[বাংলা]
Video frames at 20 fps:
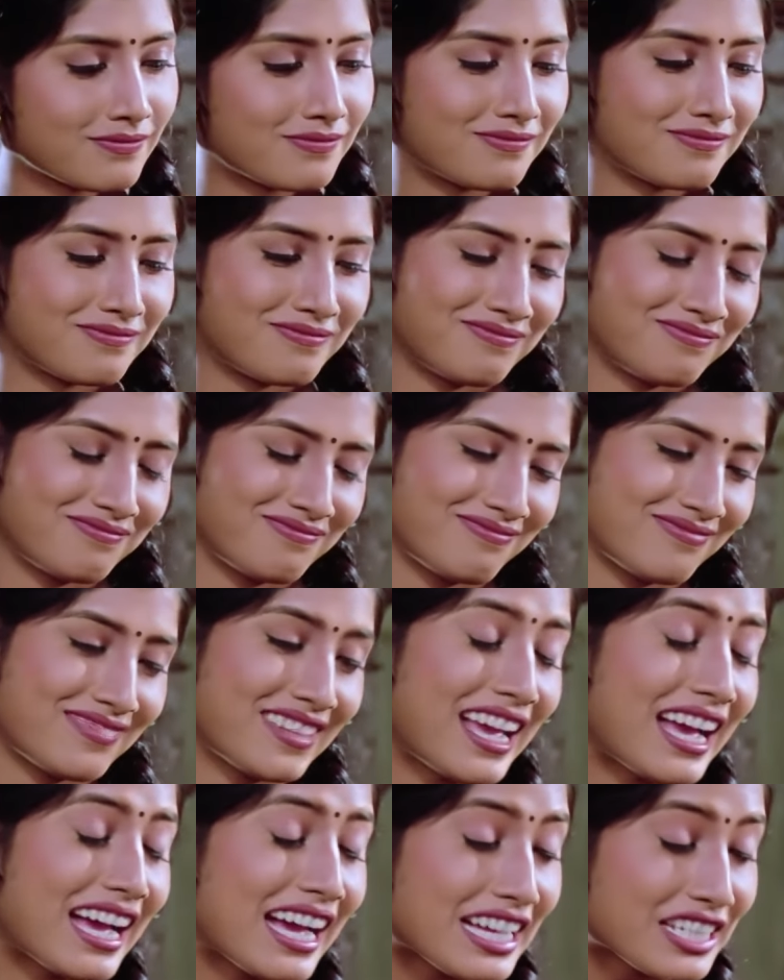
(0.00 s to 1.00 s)
করবে
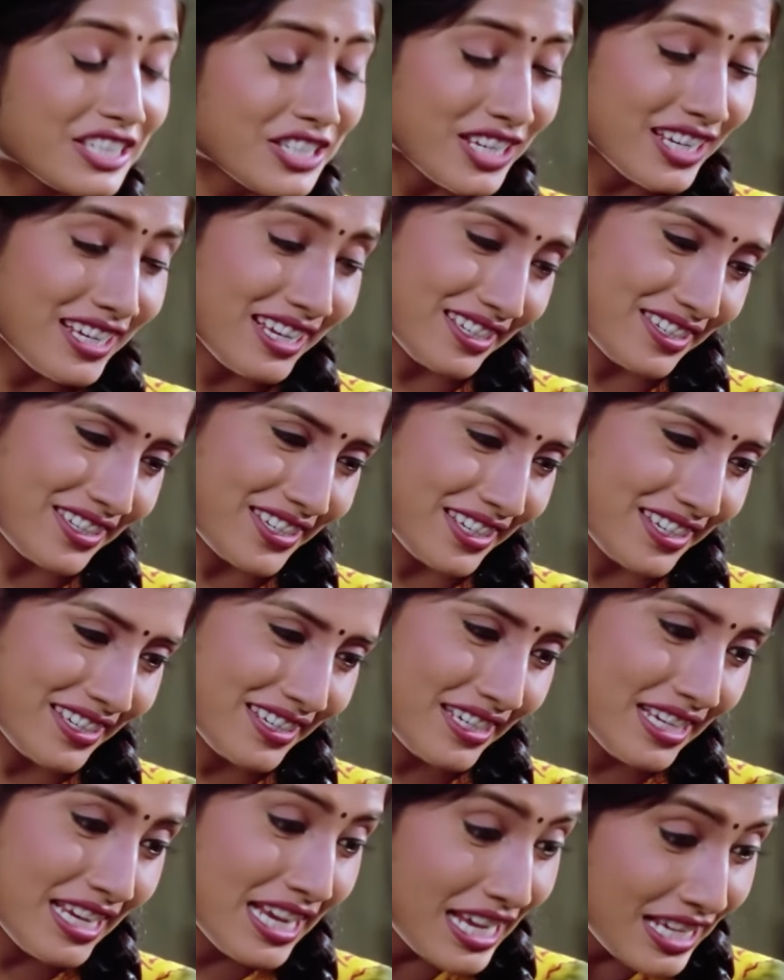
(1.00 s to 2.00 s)
আছে আছে
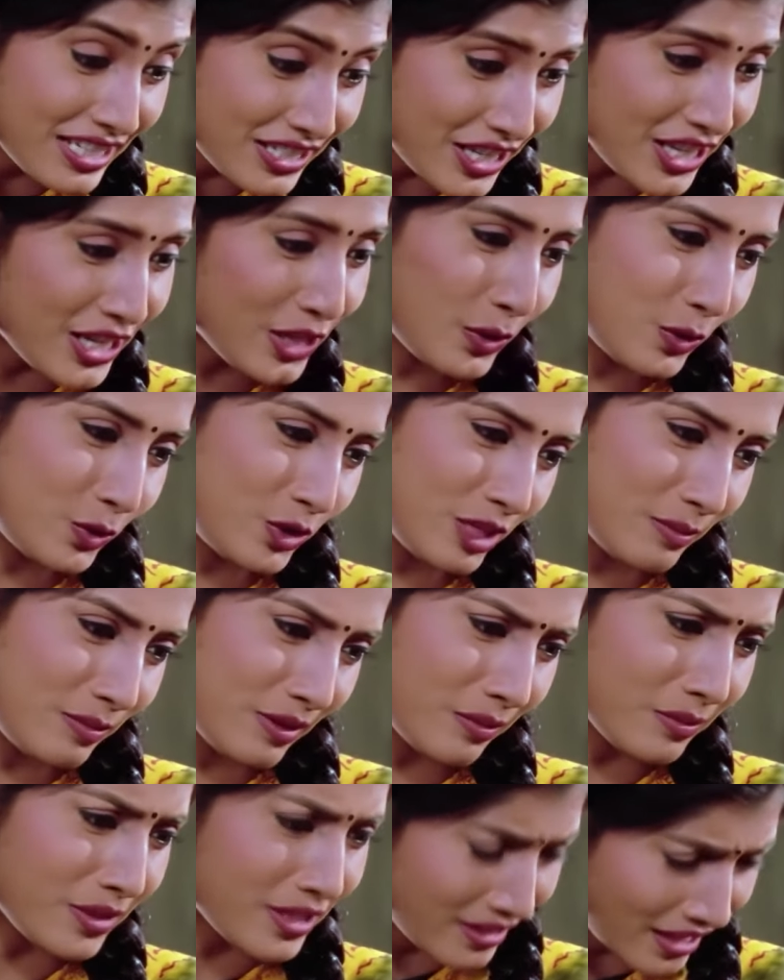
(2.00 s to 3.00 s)
ঠিক খুঁজে
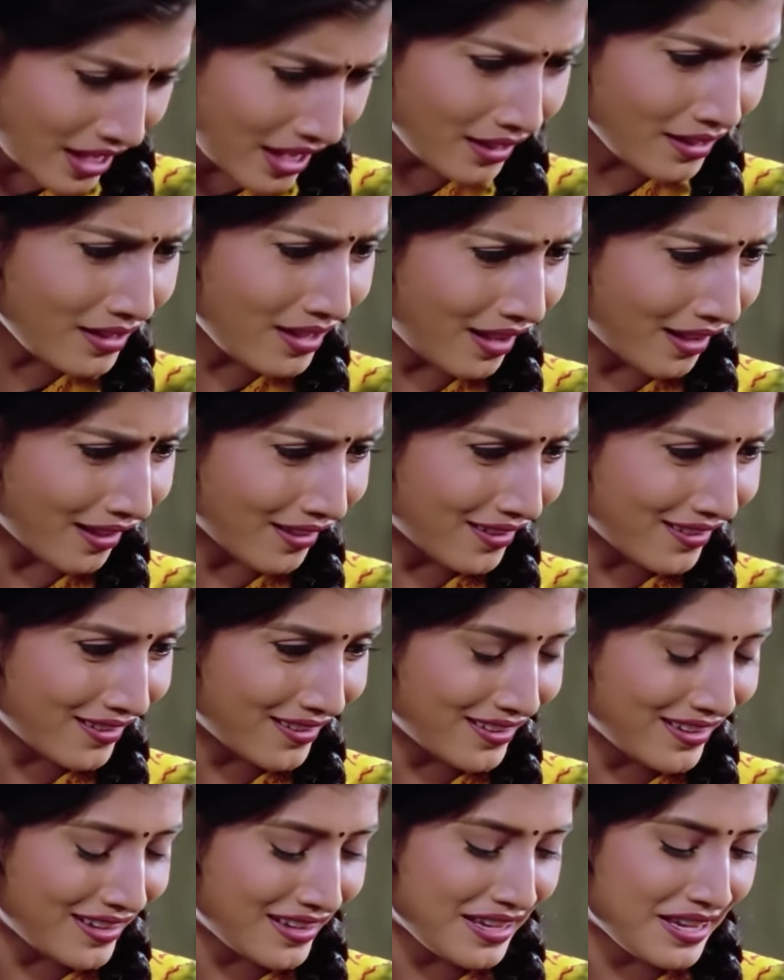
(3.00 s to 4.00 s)
পাবি দেখ না
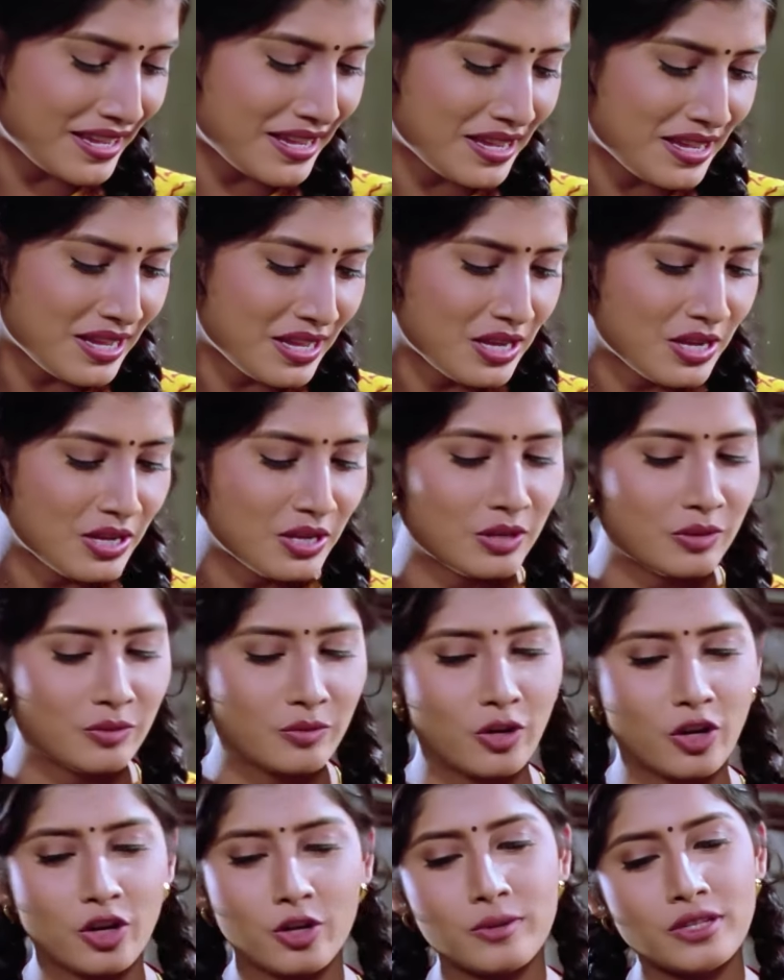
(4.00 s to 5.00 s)

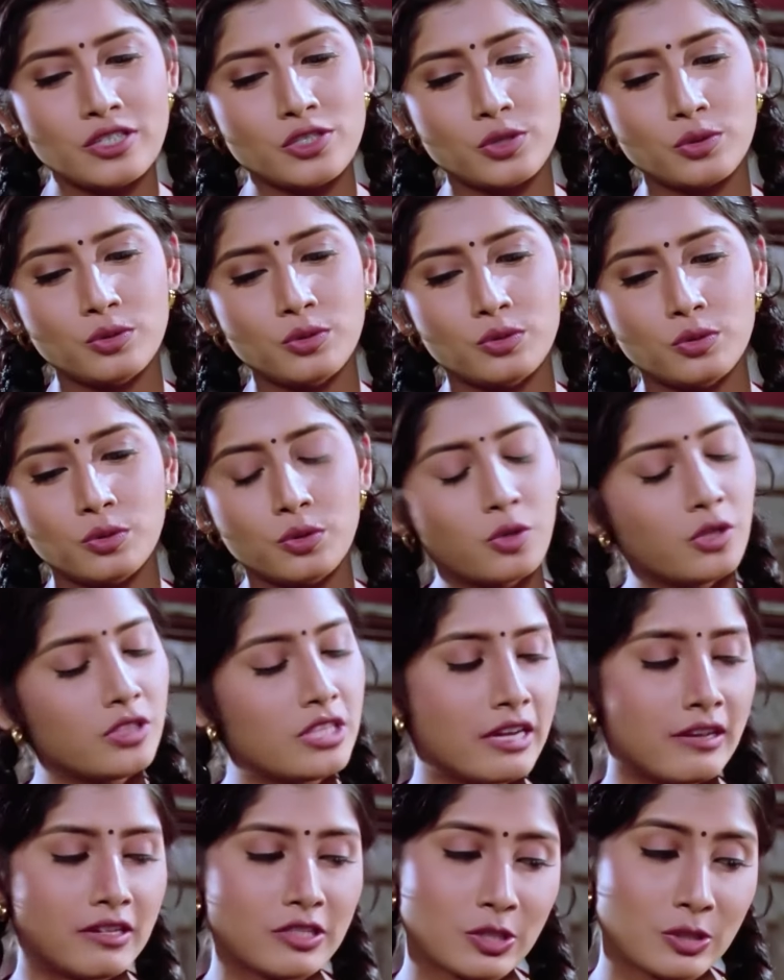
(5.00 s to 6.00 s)
ভগবান শুধু দুঃখ
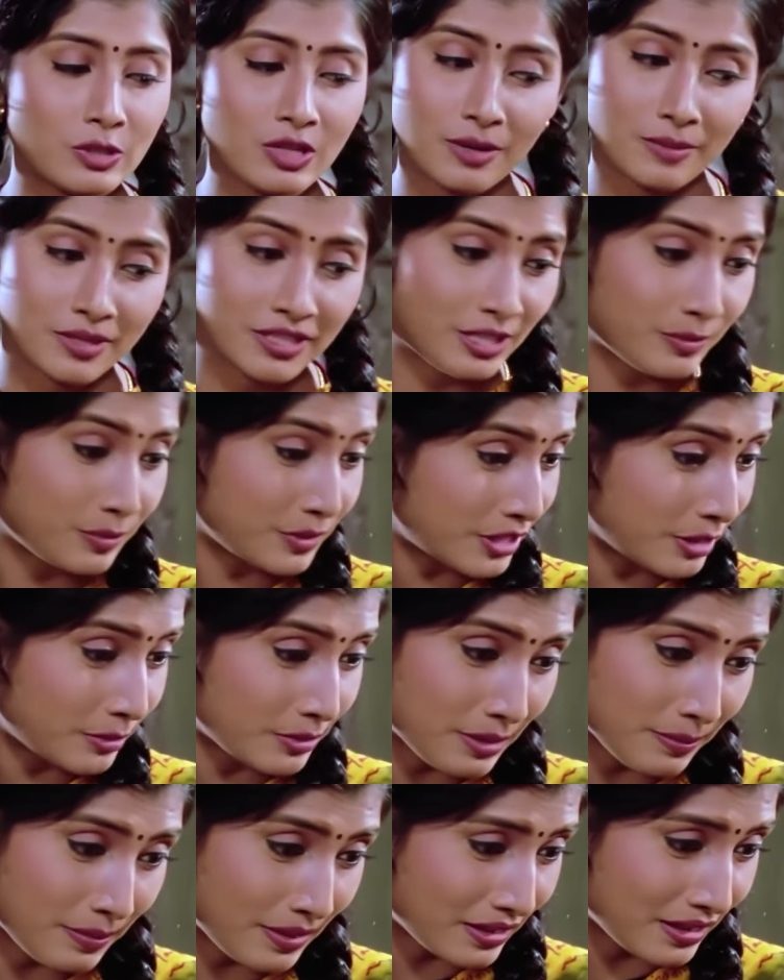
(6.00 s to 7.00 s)
দেওয়ার জন্য আমাদের
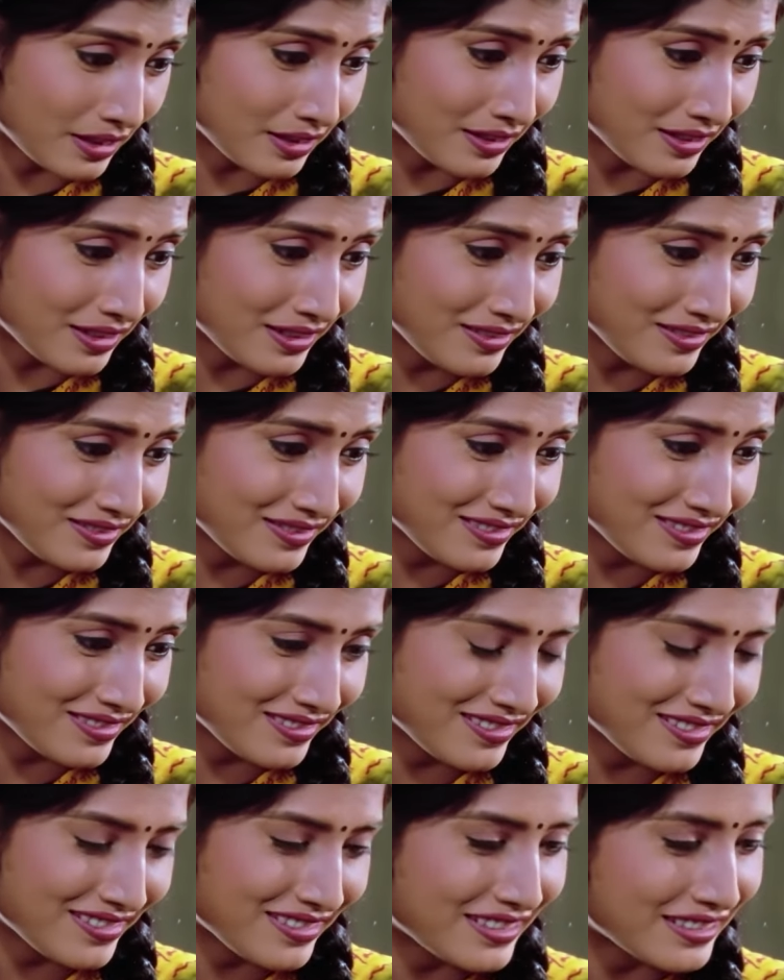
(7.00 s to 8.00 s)
পৃথিবীতে পাঠান না
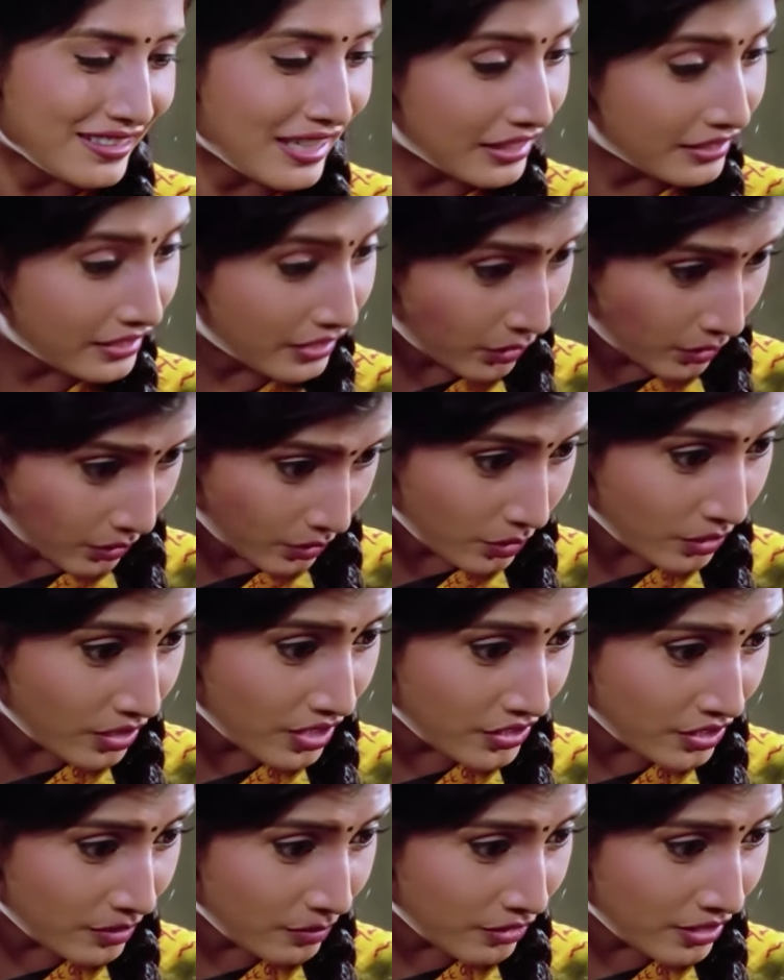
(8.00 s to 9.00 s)
রাতের
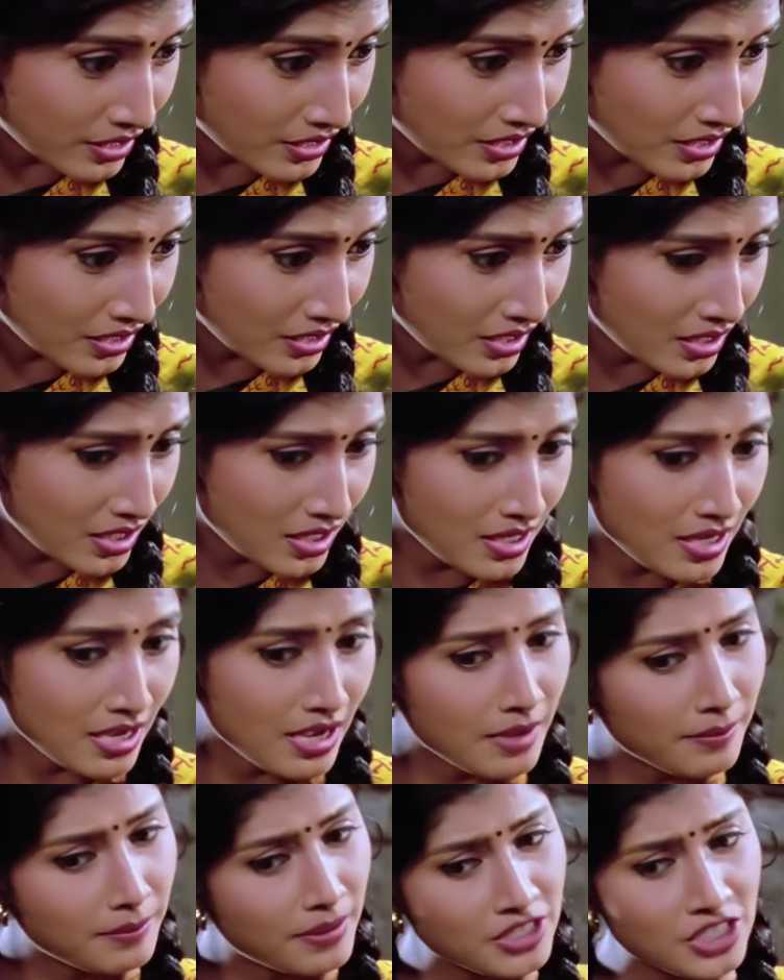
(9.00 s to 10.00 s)
অন্ধকার যেমন আছে
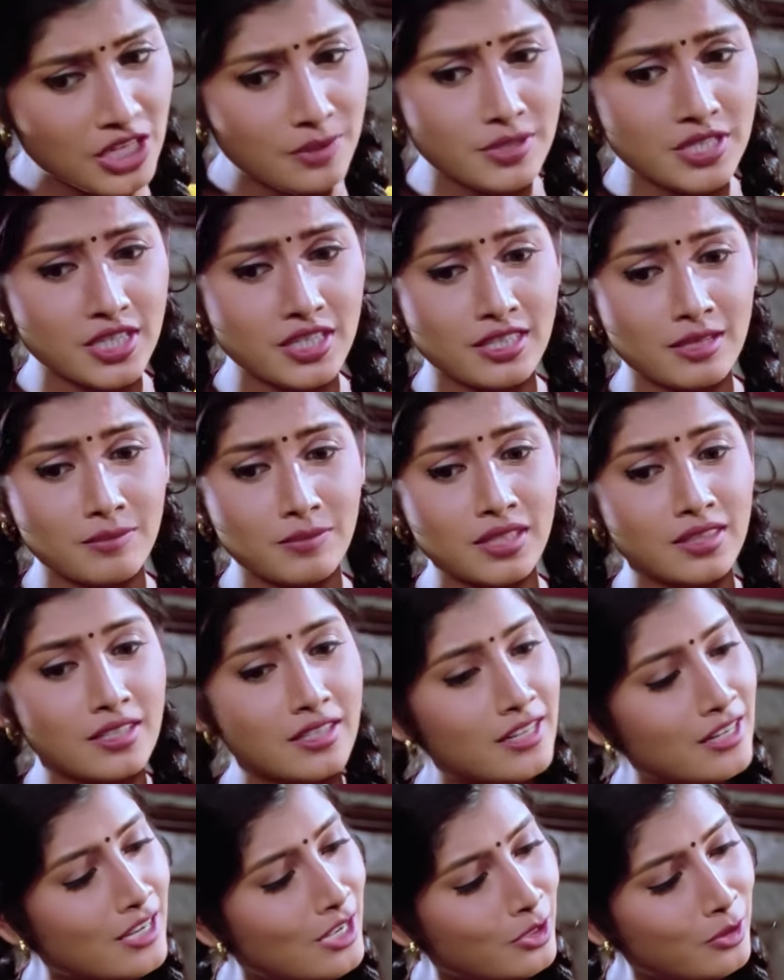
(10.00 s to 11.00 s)
পাশাপাশি তেমনি
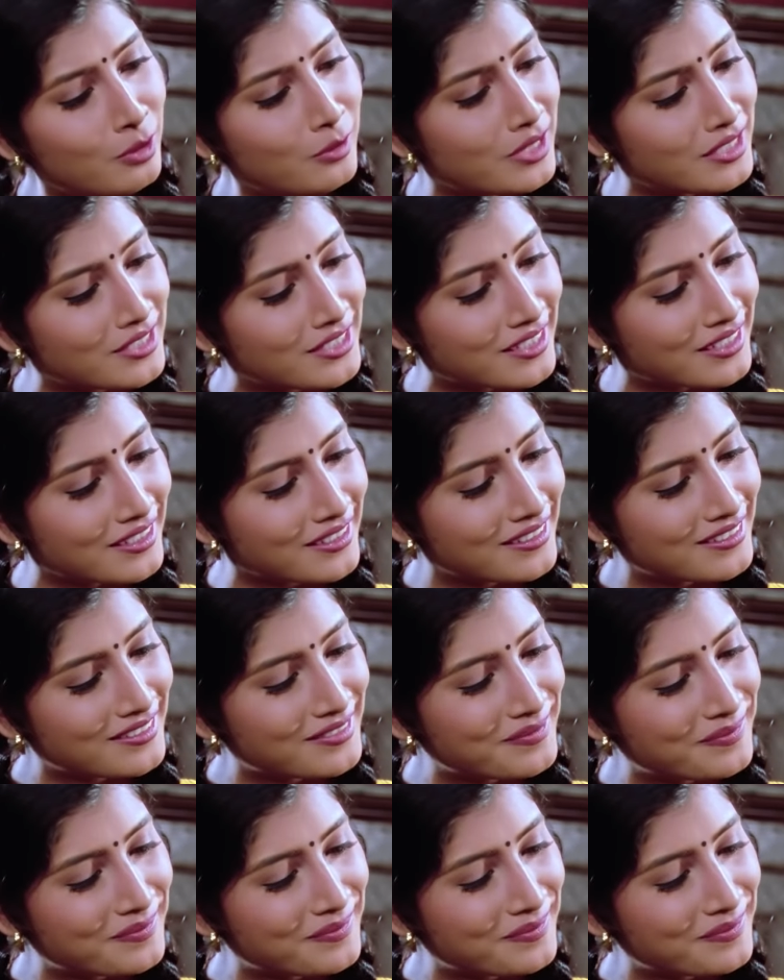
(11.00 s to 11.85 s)
দিনের আলোও আছে